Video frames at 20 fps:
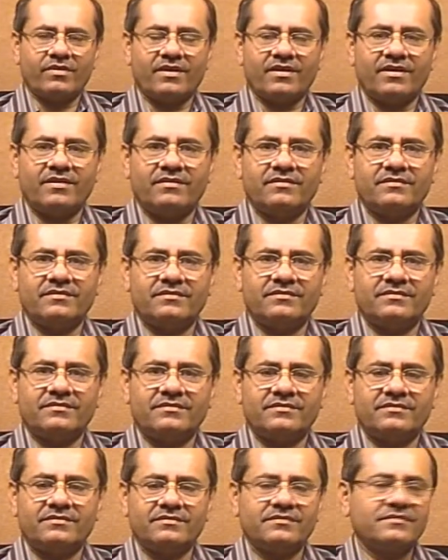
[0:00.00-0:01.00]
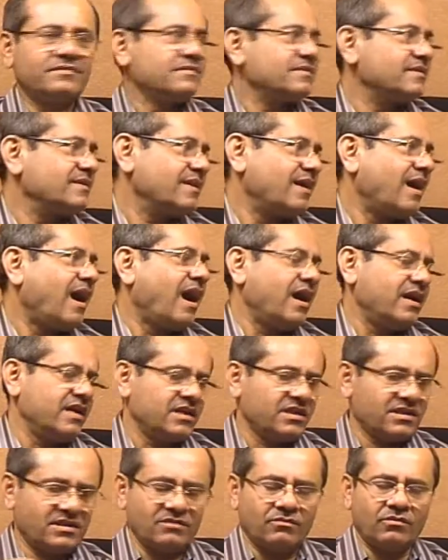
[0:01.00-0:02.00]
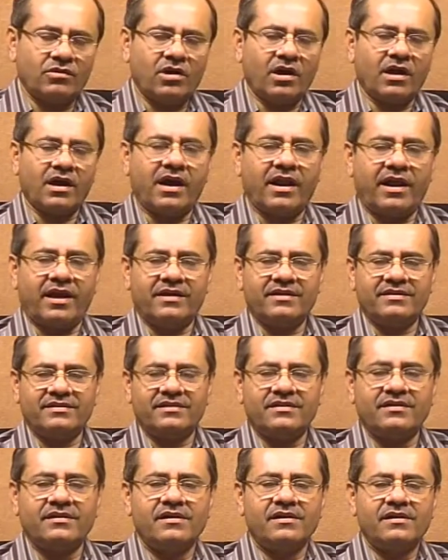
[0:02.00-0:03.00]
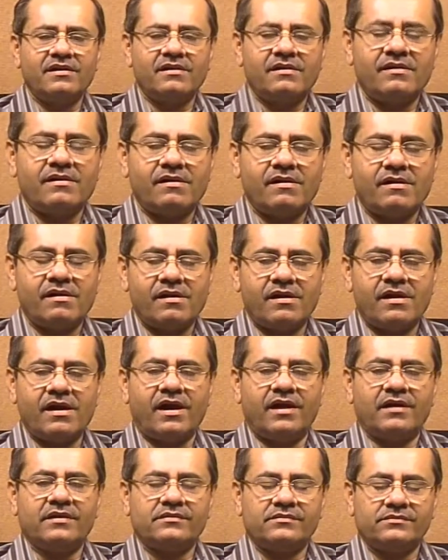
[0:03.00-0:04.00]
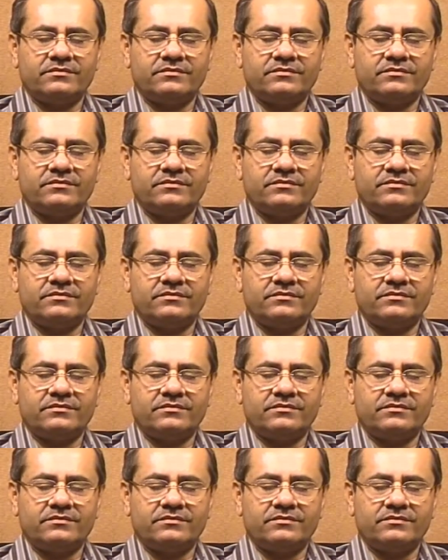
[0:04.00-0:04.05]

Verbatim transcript: वो अभी अटक हाँ एक वो डकार आ गई थी जिसको से ले हाँ